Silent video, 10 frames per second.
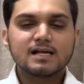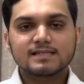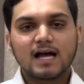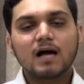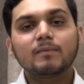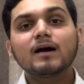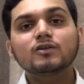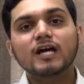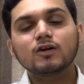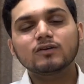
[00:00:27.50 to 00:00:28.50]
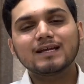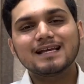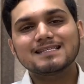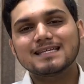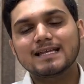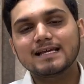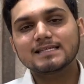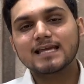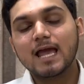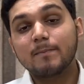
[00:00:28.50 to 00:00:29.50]
सहाबा को जानो कि इस
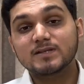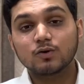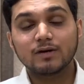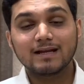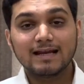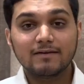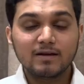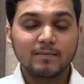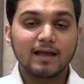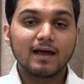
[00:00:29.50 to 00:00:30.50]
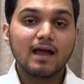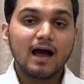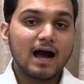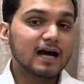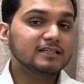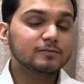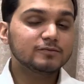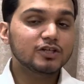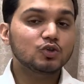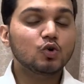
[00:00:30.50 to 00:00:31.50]
सीरीज के एपिसोड 11 में आज हम
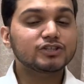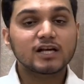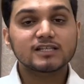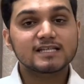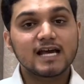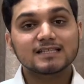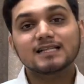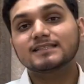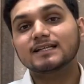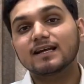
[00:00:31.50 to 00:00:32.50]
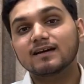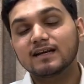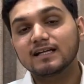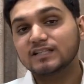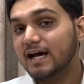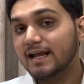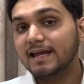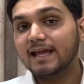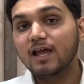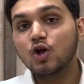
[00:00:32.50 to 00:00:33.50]
जिन दो शख्सियात का जिक्र करने जा
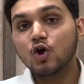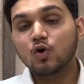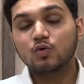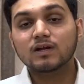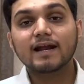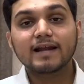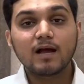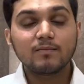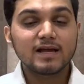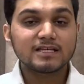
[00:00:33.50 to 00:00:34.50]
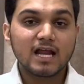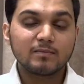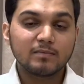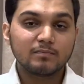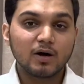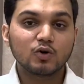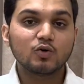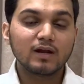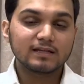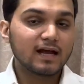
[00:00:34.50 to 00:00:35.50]
रहे हैं उनका नाम है जनाब
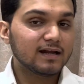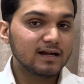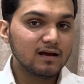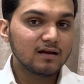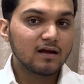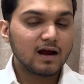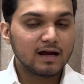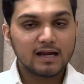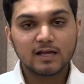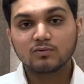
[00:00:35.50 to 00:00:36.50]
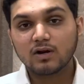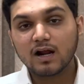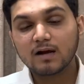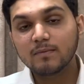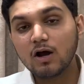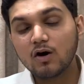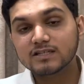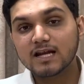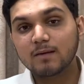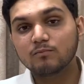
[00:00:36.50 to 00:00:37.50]
बहलोल दाना अलहमरहमा
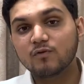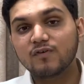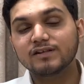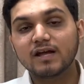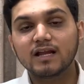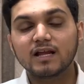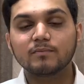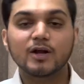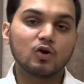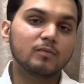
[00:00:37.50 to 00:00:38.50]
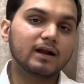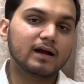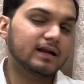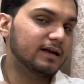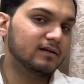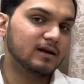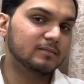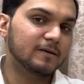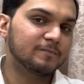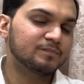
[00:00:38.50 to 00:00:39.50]
और जनाब मुफ्वल इबन उमर
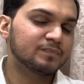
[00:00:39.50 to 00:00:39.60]
अलहमा